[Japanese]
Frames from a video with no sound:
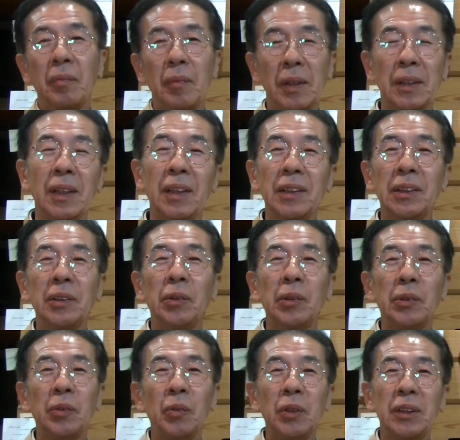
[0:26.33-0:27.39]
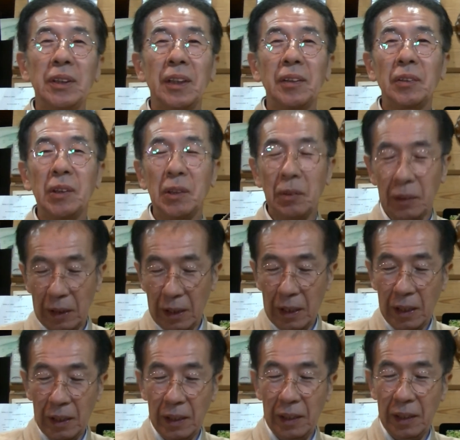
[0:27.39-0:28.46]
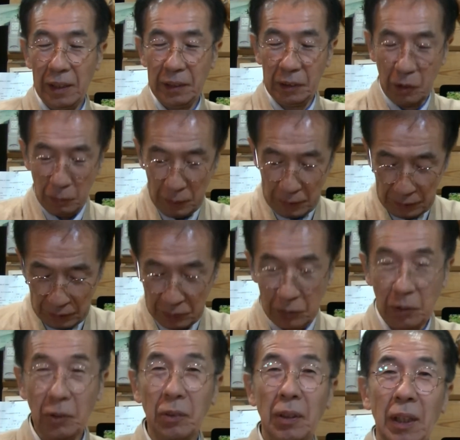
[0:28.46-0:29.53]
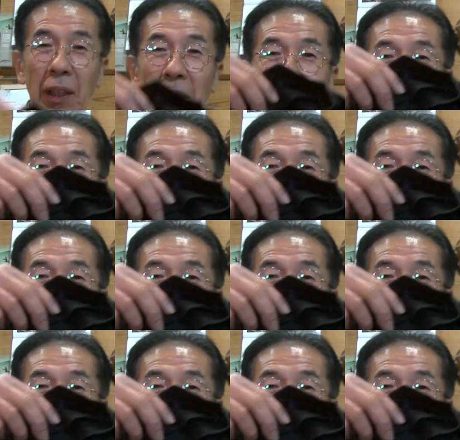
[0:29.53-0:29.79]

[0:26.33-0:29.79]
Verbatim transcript: 三振を引くおじさんとしてはね、えー、人前で引く時にはやはり